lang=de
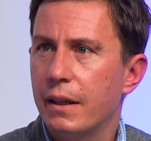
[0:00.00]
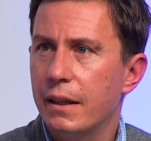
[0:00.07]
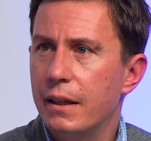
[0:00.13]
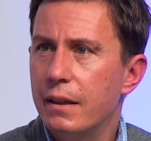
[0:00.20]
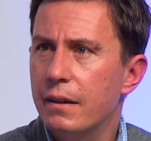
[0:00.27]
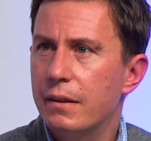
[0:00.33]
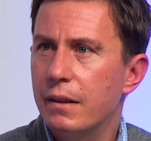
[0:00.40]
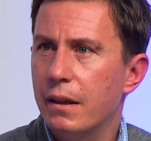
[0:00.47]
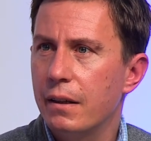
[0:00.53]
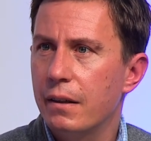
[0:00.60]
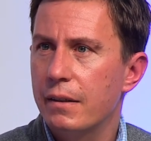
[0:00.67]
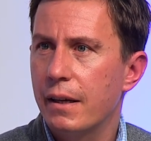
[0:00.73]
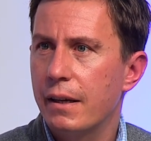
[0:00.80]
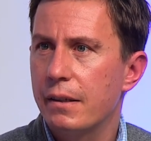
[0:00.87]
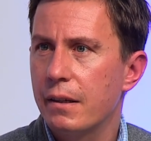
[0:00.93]
den
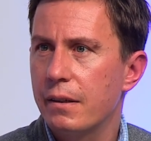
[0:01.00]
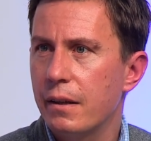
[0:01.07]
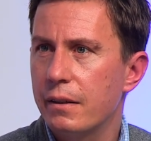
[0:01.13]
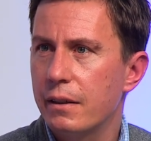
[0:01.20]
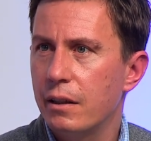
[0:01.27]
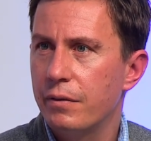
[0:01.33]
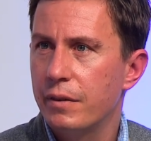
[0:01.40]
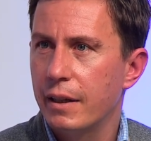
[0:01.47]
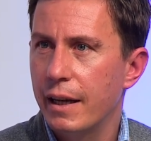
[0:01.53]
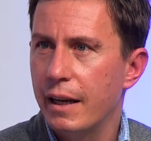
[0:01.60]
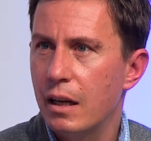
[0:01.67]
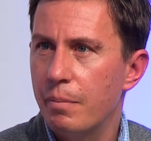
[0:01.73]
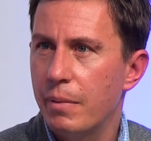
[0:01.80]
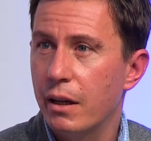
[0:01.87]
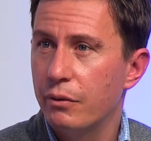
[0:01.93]
kindersicheren 6er Sessellift
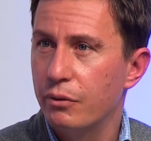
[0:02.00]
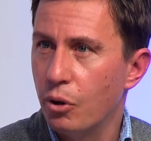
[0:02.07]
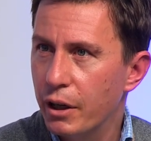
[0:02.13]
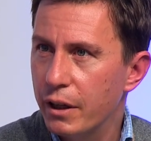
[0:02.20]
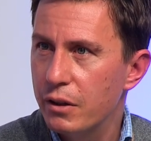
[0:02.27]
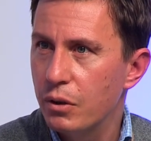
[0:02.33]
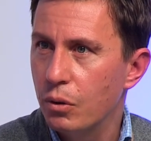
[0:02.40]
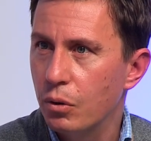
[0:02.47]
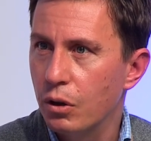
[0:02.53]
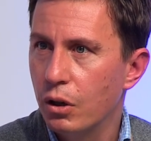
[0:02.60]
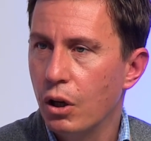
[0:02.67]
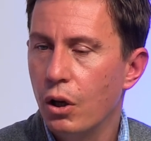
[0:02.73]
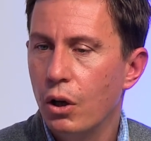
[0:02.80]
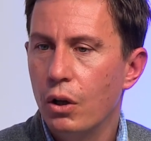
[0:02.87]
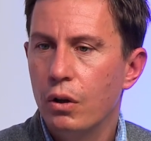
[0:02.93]
Tanellabahn vorgezogen
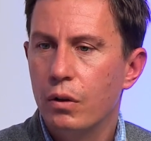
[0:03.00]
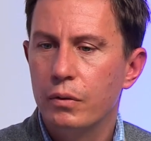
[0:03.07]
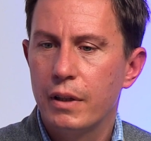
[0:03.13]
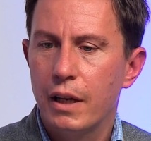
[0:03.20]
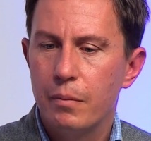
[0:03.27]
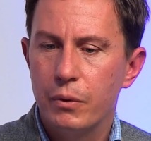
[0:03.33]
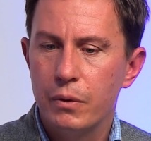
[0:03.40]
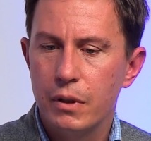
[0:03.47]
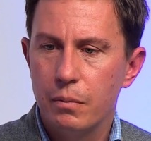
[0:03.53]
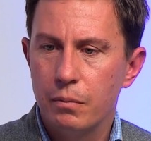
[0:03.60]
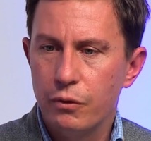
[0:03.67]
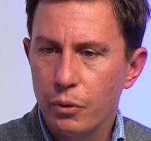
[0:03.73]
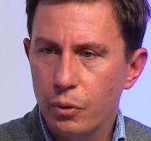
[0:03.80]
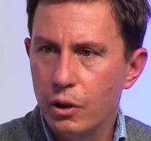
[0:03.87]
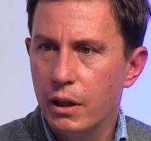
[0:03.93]
und haben uns
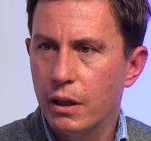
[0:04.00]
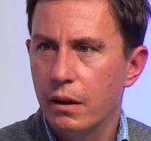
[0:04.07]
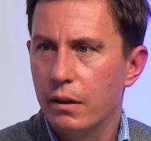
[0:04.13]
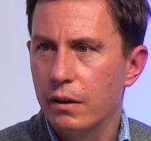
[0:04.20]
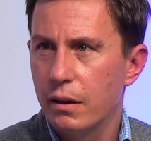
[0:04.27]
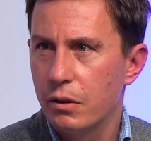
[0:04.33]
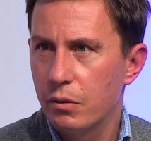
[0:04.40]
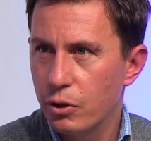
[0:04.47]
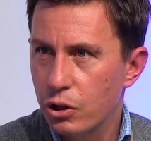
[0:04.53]
im Frühling dazu